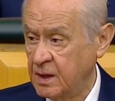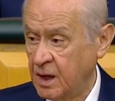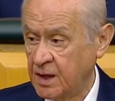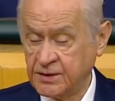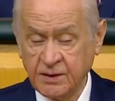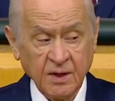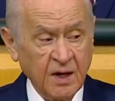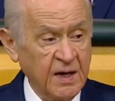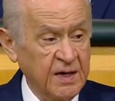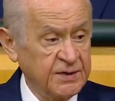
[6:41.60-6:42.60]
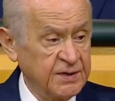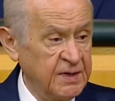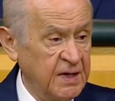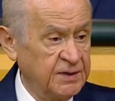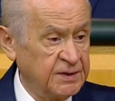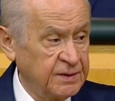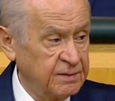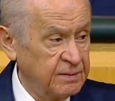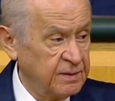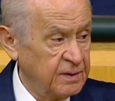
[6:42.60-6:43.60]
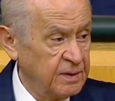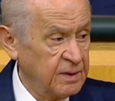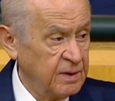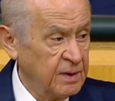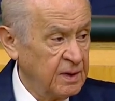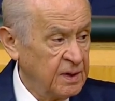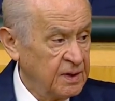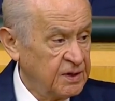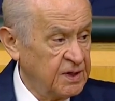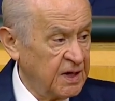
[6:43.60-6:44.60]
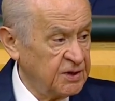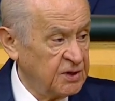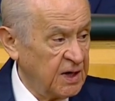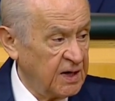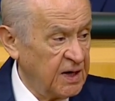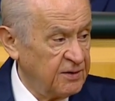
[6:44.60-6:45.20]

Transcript: Asıl gayesi nedir? Kiracılarla